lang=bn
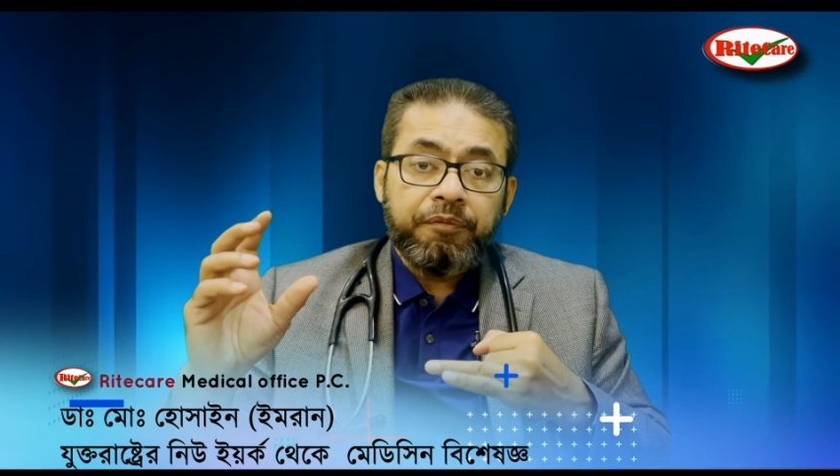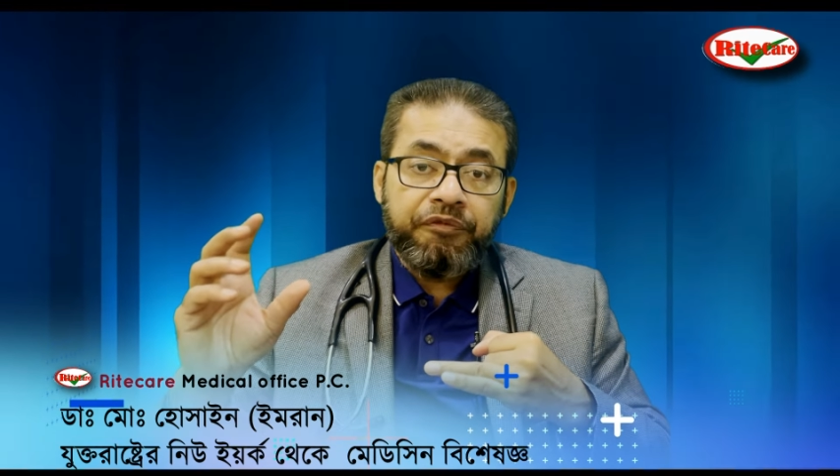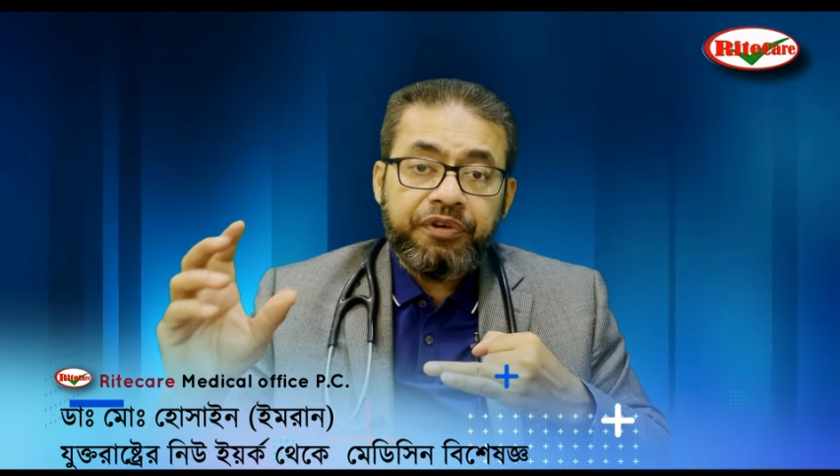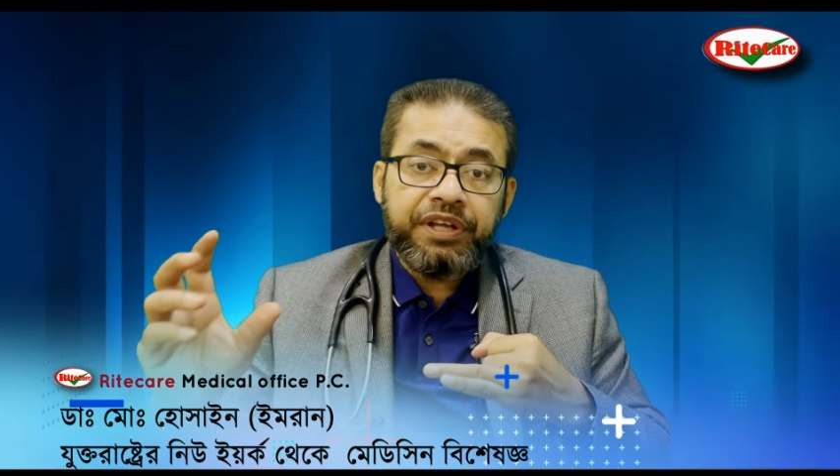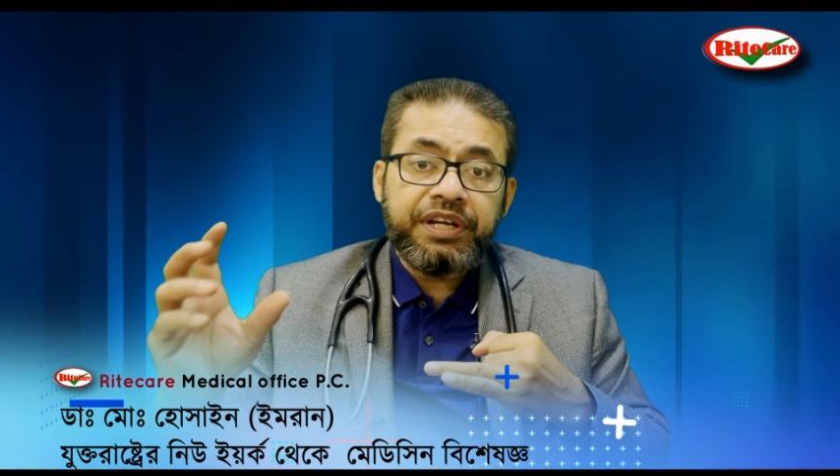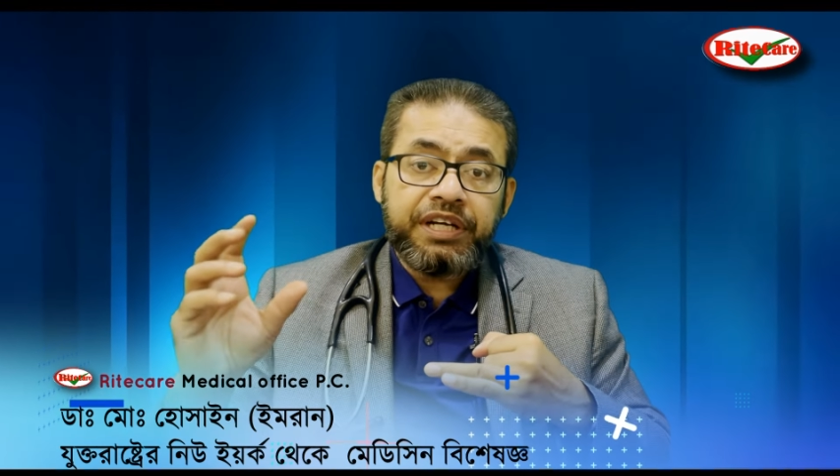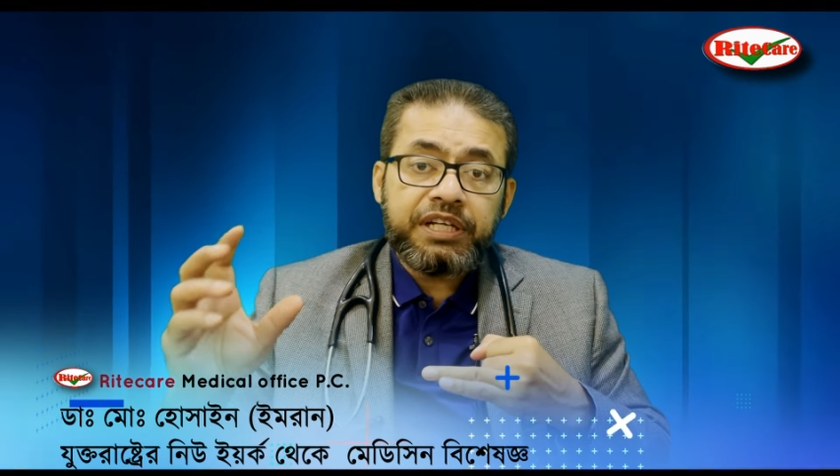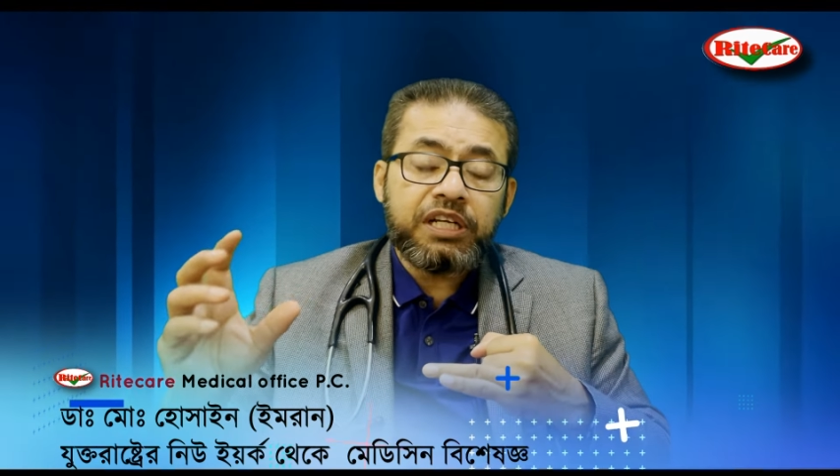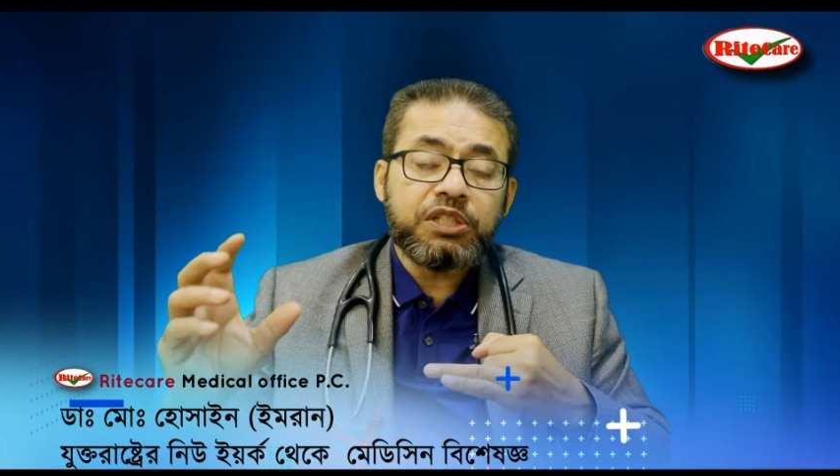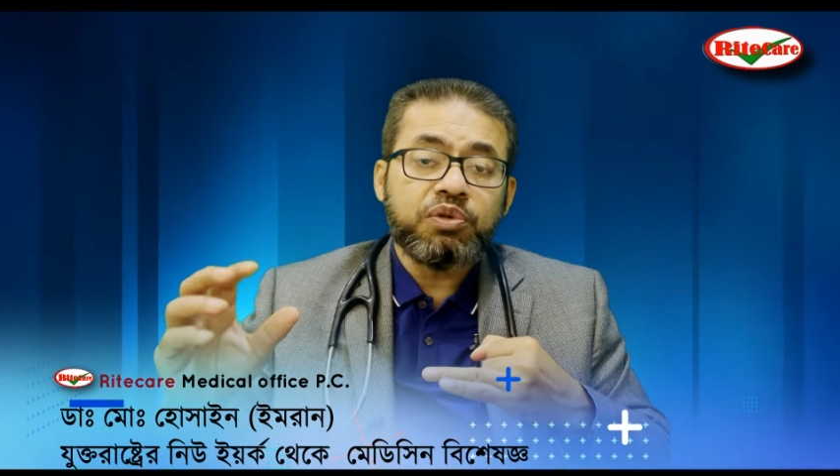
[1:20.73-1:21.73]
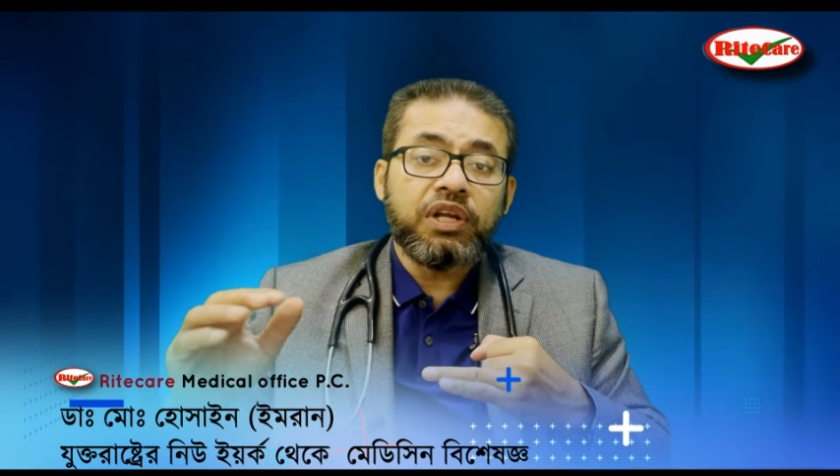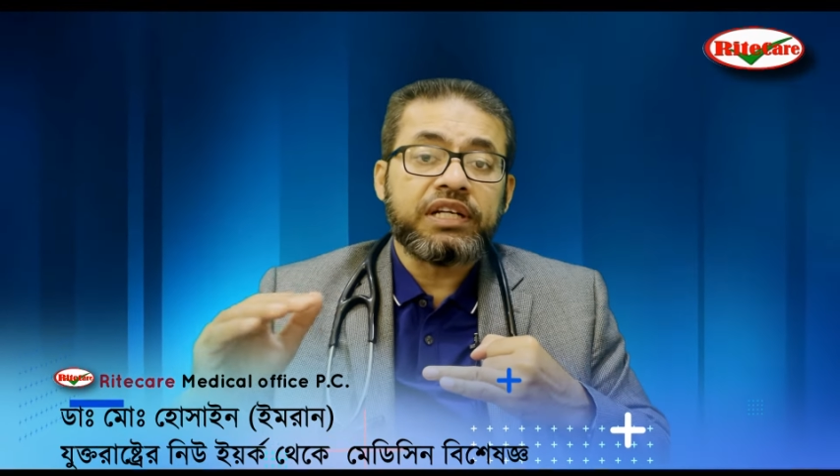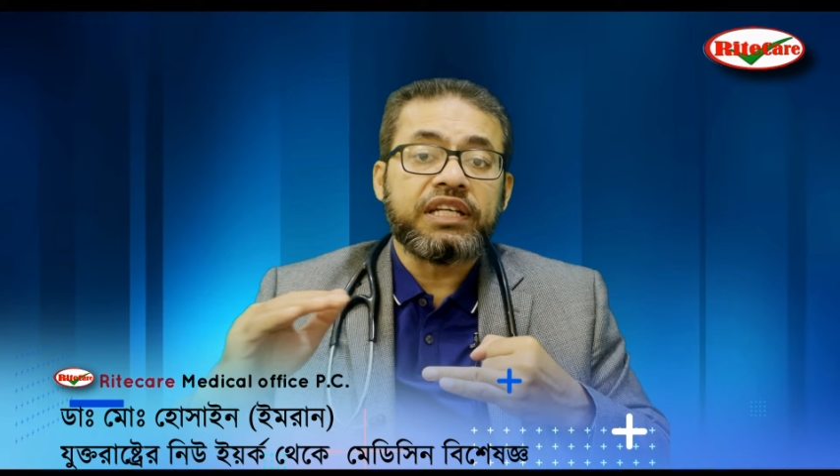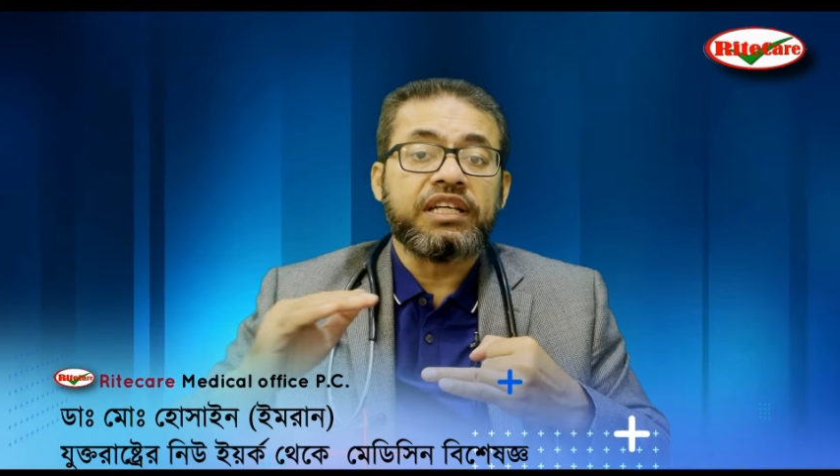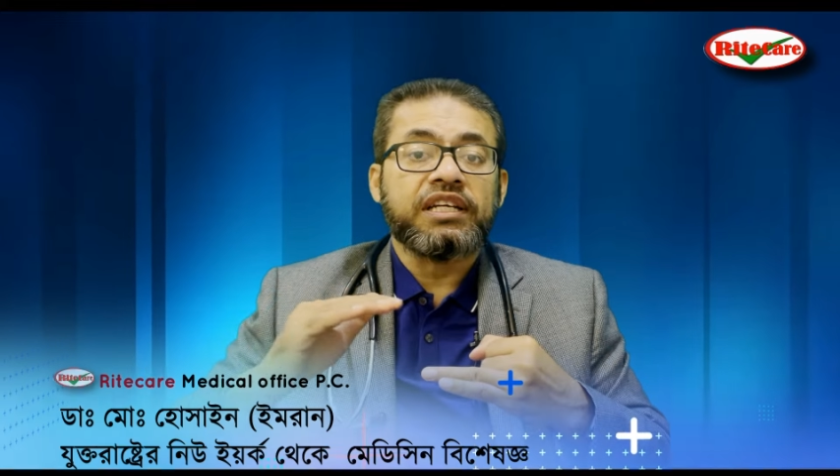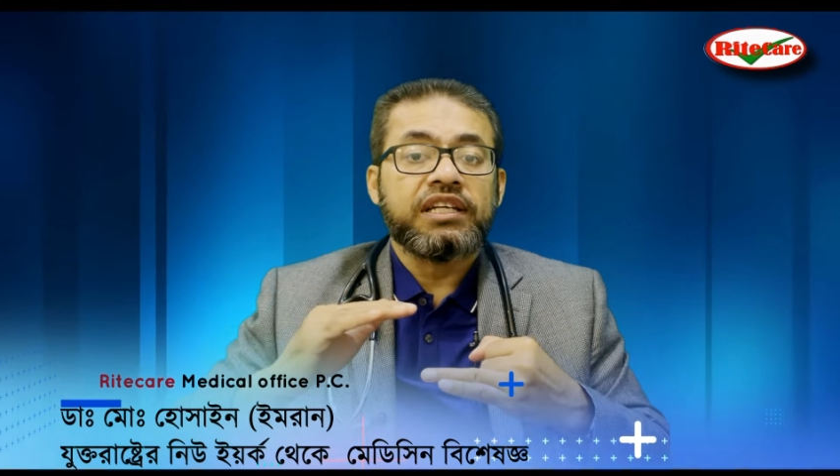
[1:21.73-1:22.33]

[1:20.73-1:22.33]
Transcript: ফ্রি রেডিকেলসগুলোকে